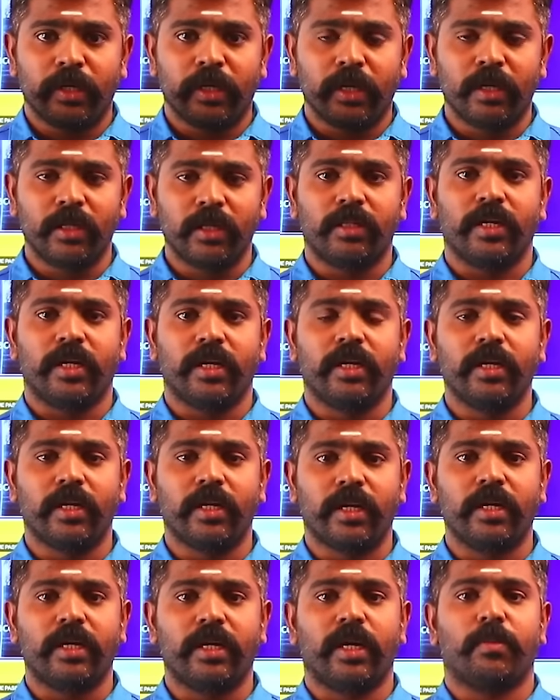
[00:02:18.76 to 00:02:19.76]
இடுத்த
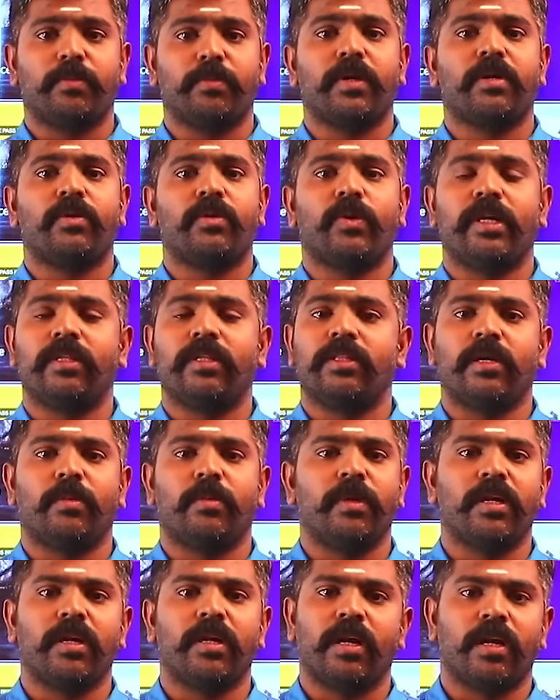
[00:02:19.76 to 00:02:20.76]
இடுக்கன் இடப்பாறு உடைத்து
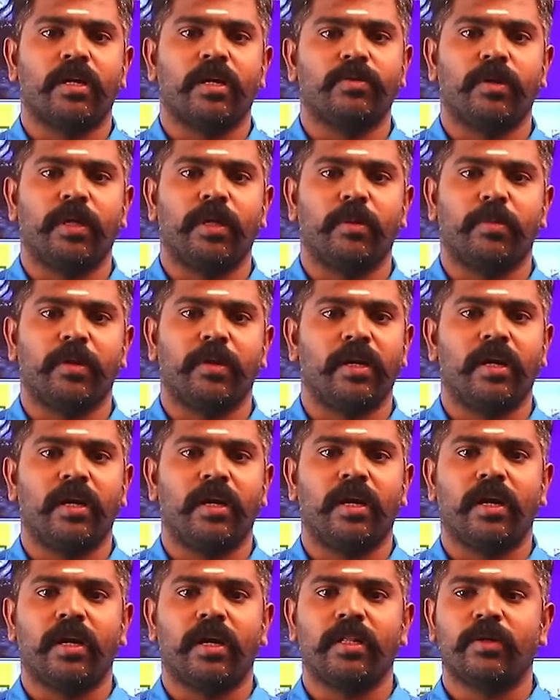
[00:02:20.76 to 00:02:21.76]
அப்படின்னு அழகாக சொல்லியிருப்பார்
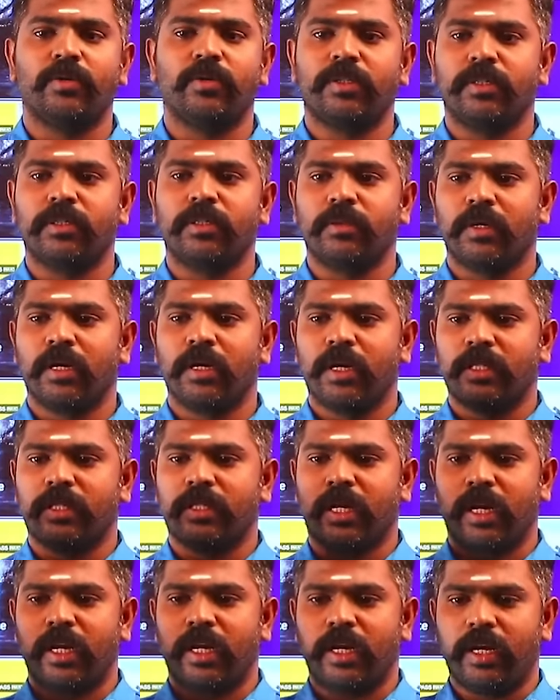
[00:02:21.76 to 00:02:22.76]
இல்லையா அதாவது
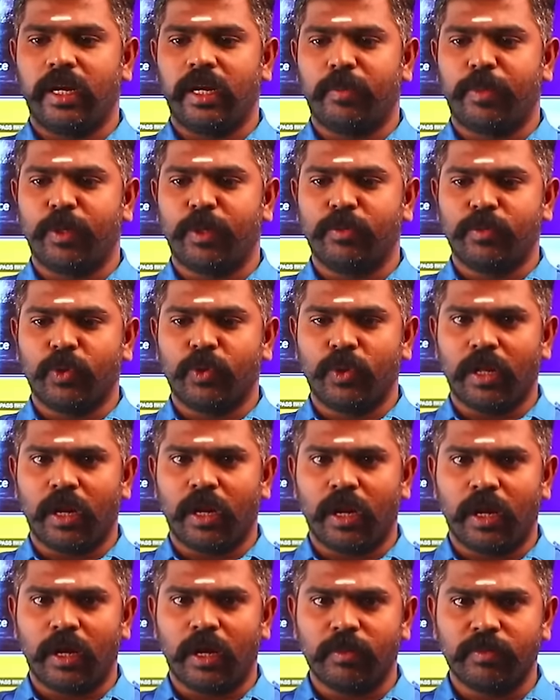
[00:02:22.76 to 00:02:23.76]
தடை ஏற்படும்
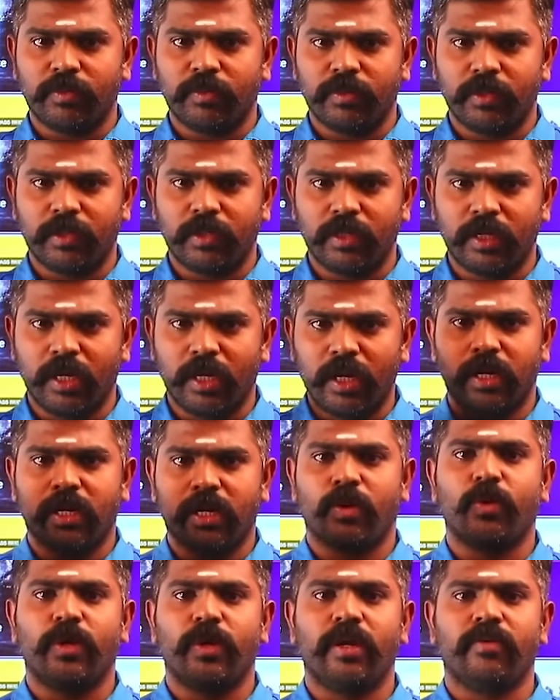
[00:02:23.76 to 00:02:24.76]
போதெல்லாம்
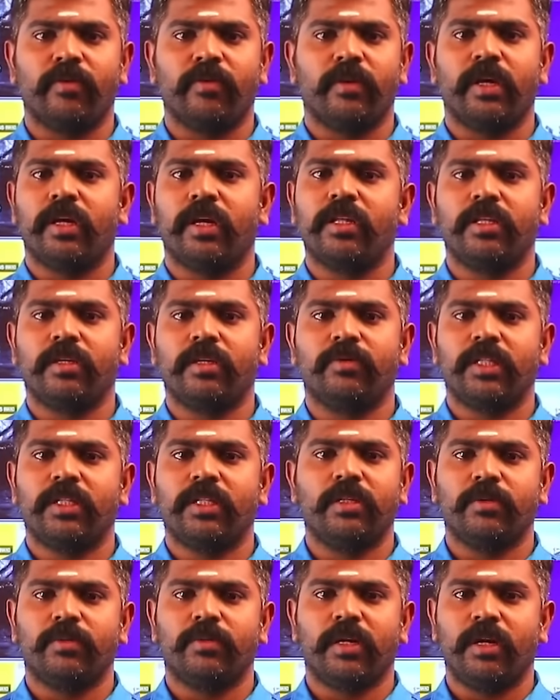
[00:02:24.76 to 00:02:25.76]
இழுக்கக்கூடிய எருது
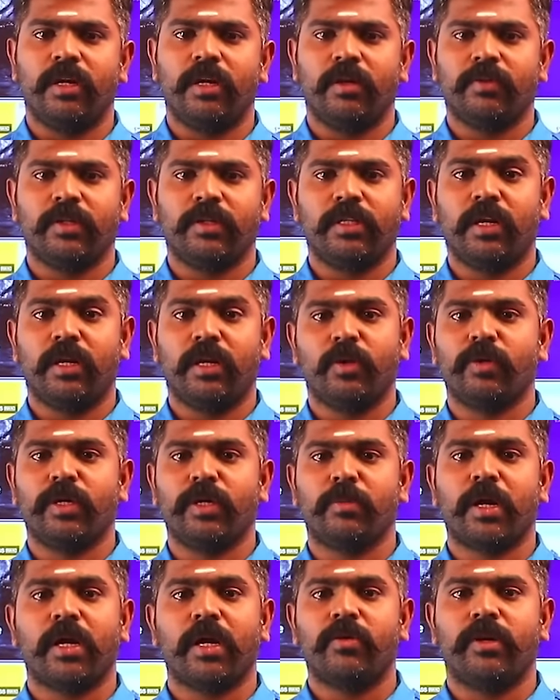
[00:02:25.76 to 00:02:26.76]
வந்து வண்டி வந்து இழுக்கும்
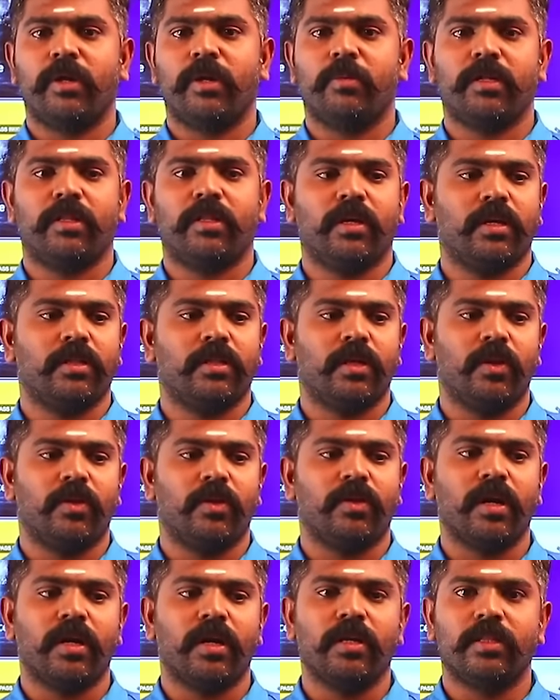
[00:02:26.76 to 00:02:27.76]
நீங்கள் மாட்டு வண்டி பார்த்தீங்கன்னா
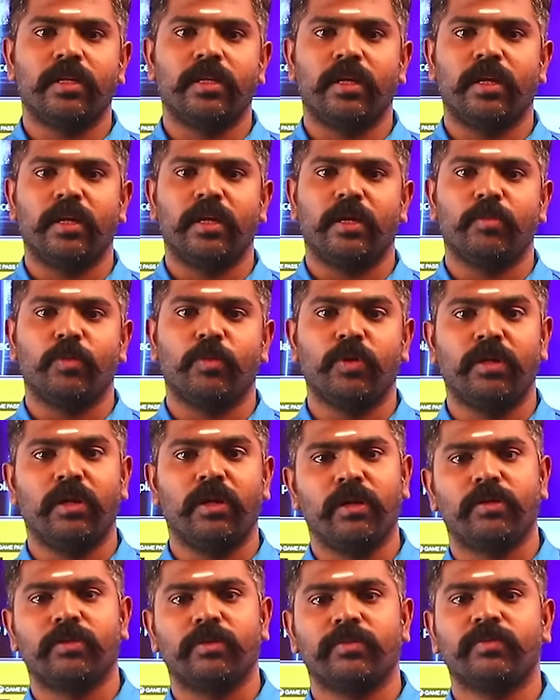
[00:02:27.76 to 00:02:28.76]
தெரியும் கல் தட்டி நிற்கும் போது
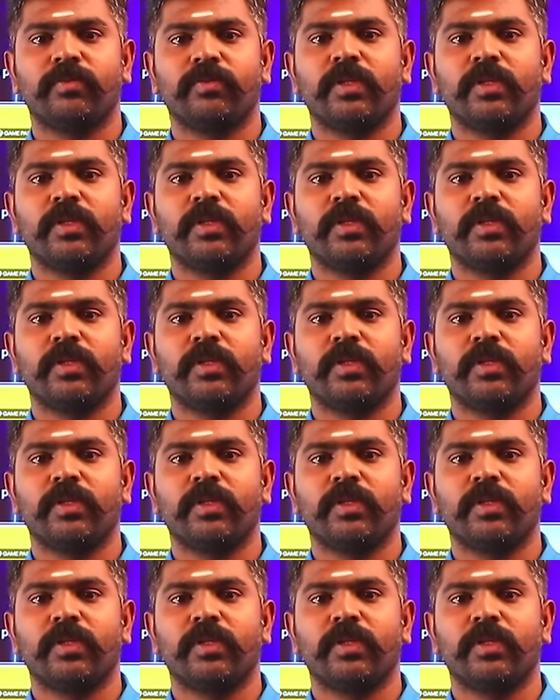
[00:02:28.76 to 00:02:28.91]
இழுக்கும்